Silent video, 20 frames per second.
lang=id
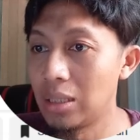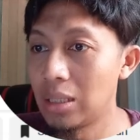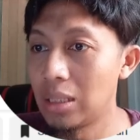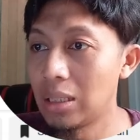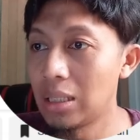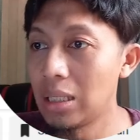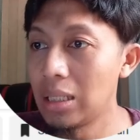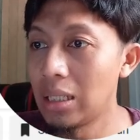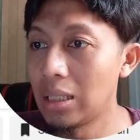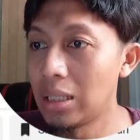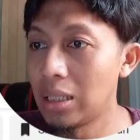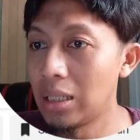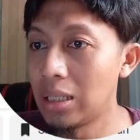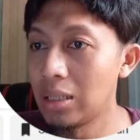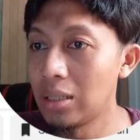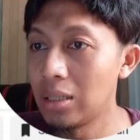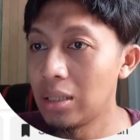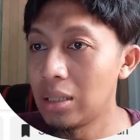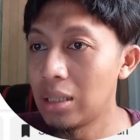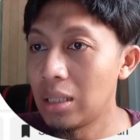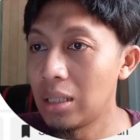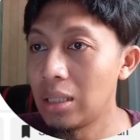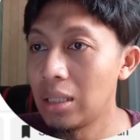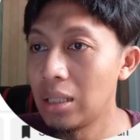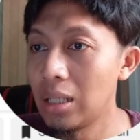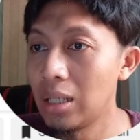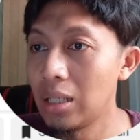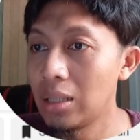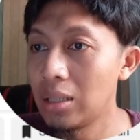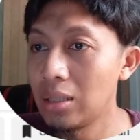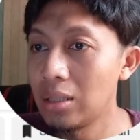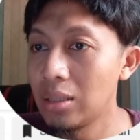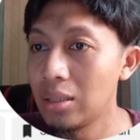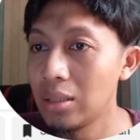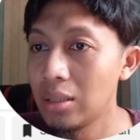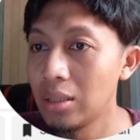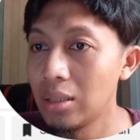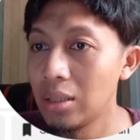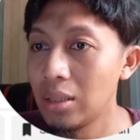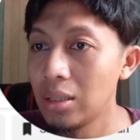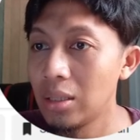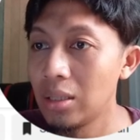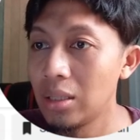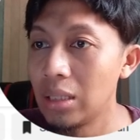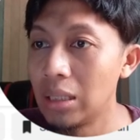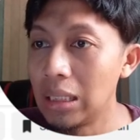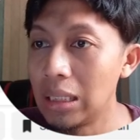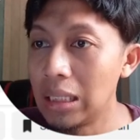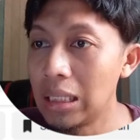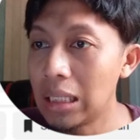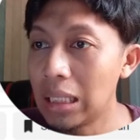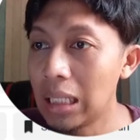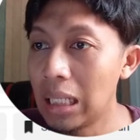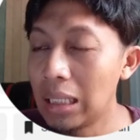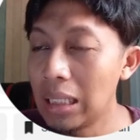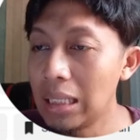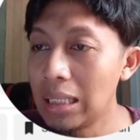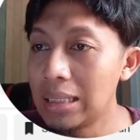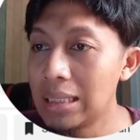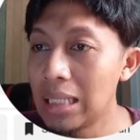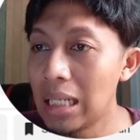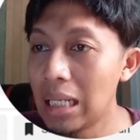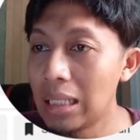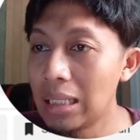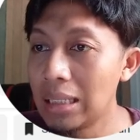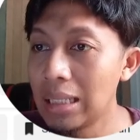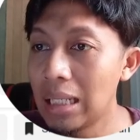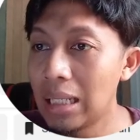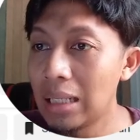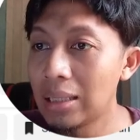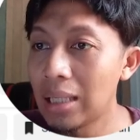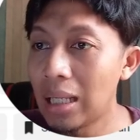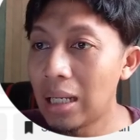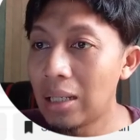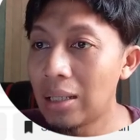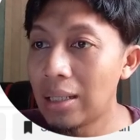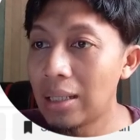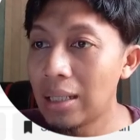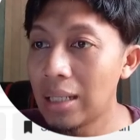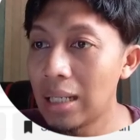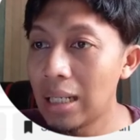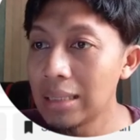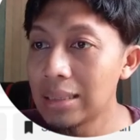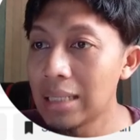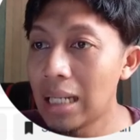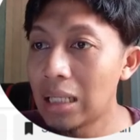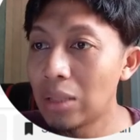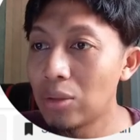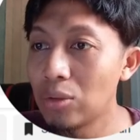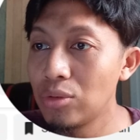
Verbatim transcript: Kita lihat ya, kita lihat iklannya dijalanin dari tanggal 1